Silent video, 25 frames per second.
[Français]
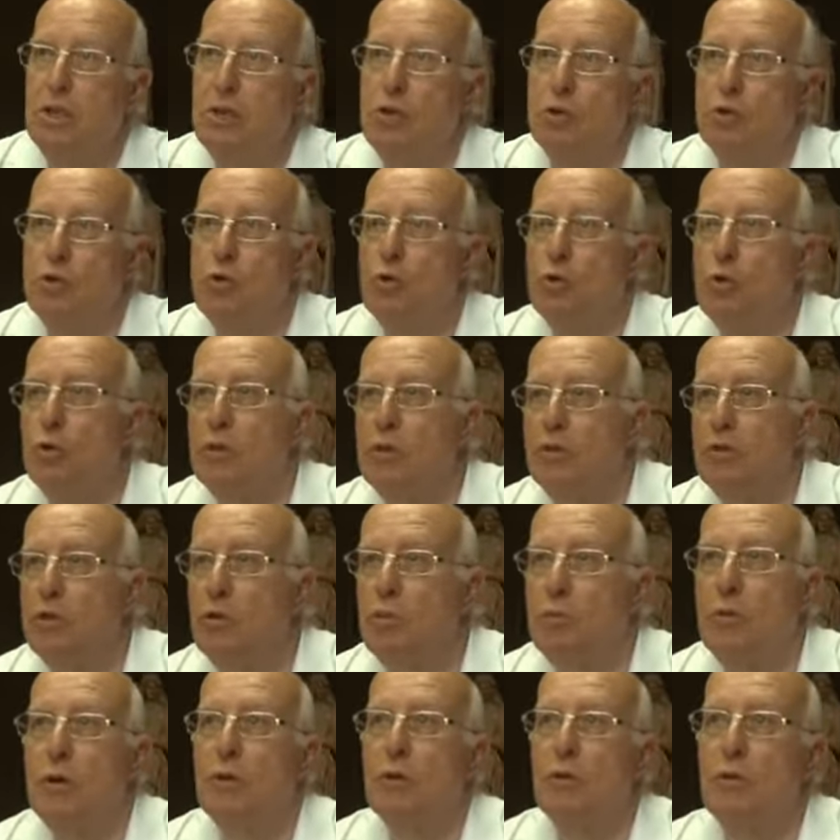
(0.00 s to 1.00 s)
jusqu'au
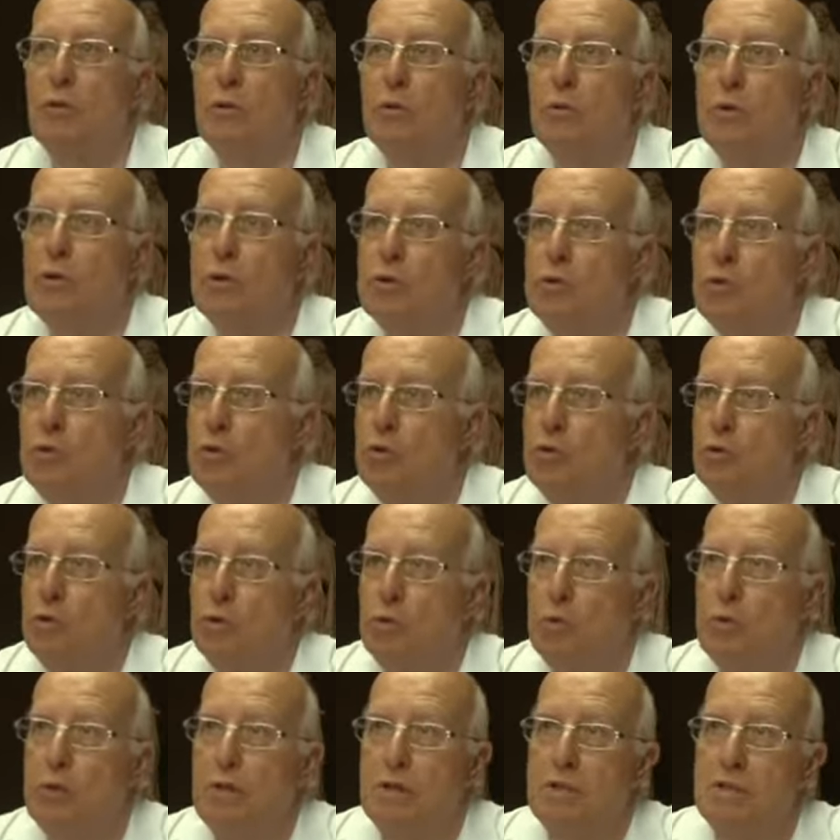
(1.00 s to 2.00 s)
développement que nous connaissons
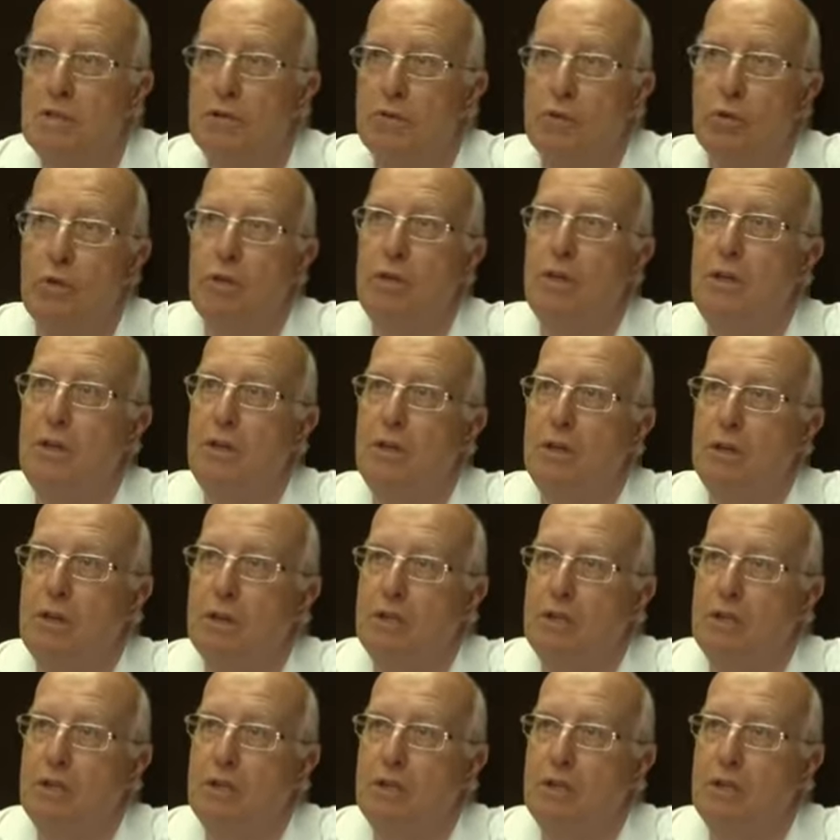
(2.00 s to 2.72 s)
aujourd'hui, à savoir